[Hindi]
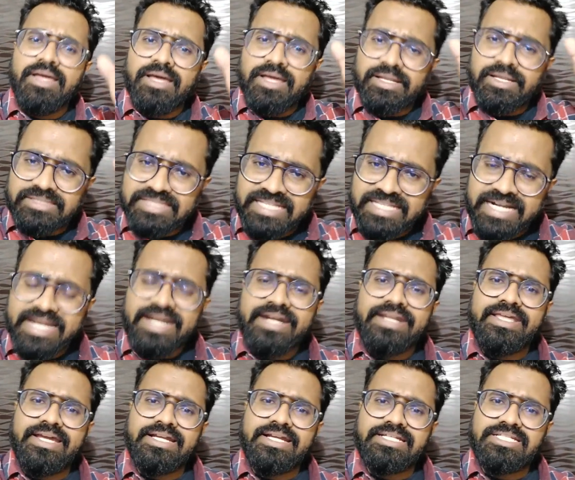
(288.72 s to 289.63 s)
थ्री
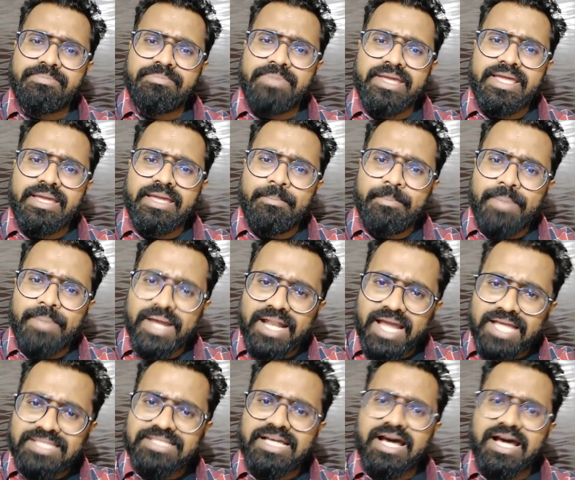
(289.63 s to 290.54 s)
इडियट्स में
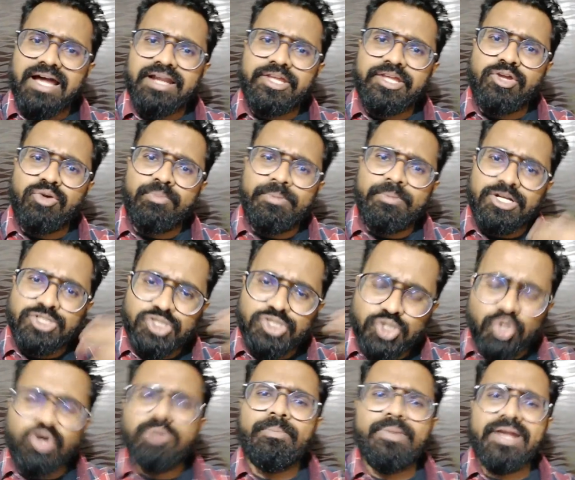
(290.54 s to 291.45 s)
बलात्कार के ऊपर
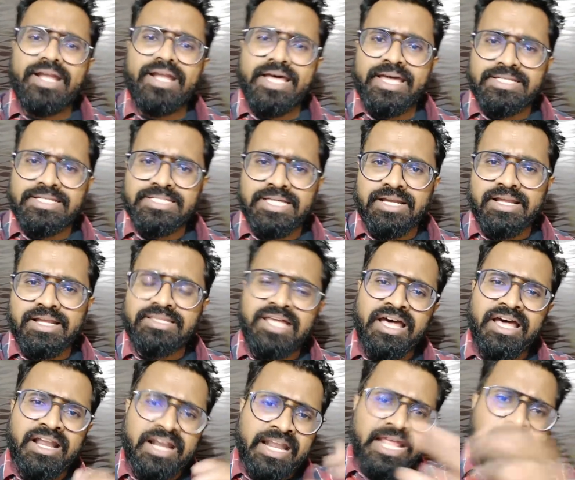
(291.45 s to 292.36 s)
जोक बनाया जा रहा था
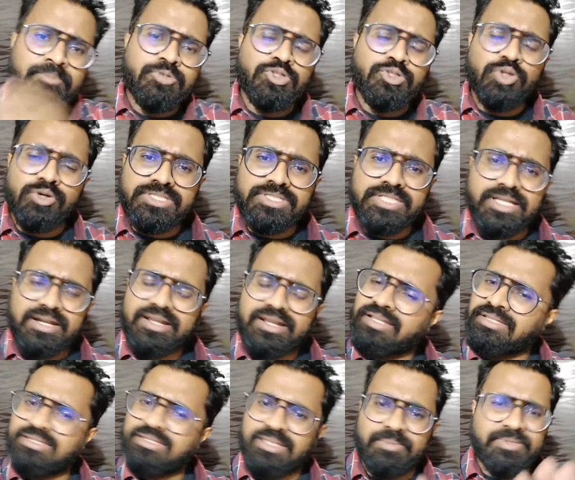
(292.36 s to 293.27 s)
रेप जोक्स चल रहे थे
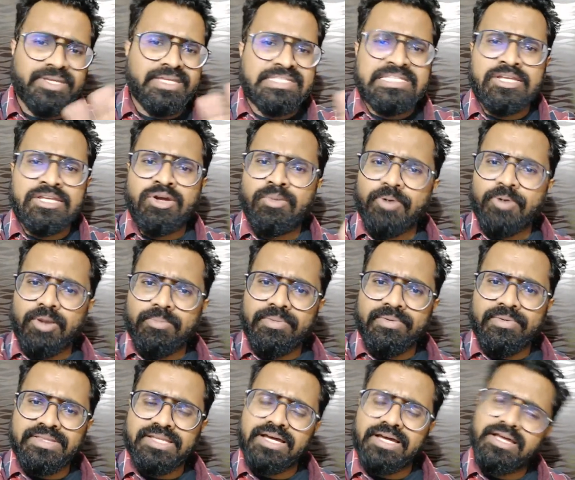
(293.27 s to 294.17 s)
तभी किसी को प्रॉब्लम
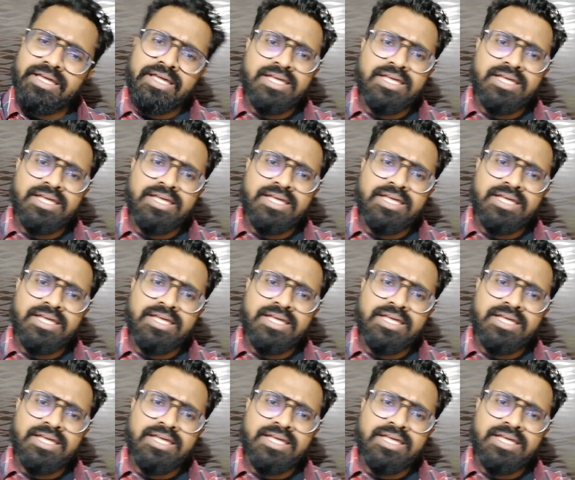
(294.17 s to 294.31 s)
नहीं था